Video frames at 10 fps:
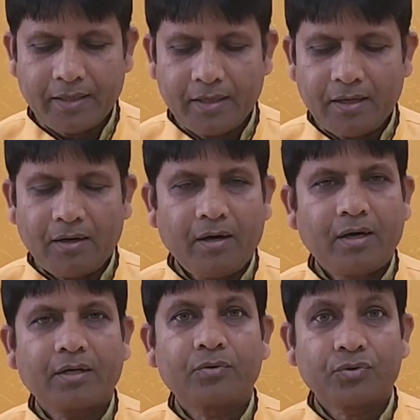हैं
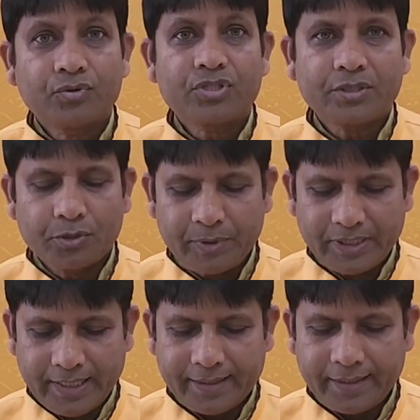और दूर दूर से जो
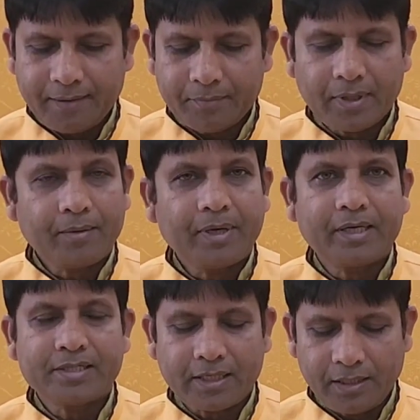भी देख रहे हैं हम
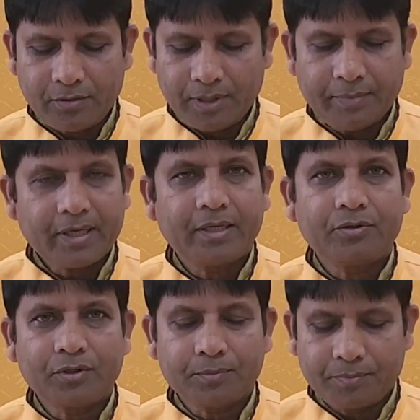हमारे चैनल को हमारे
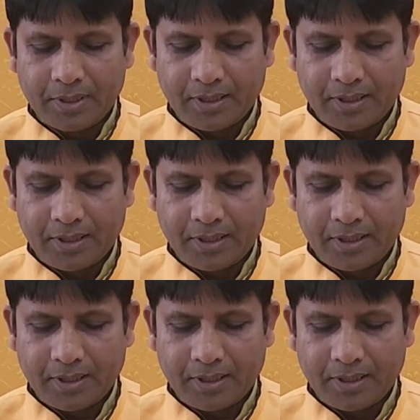यूट्यूब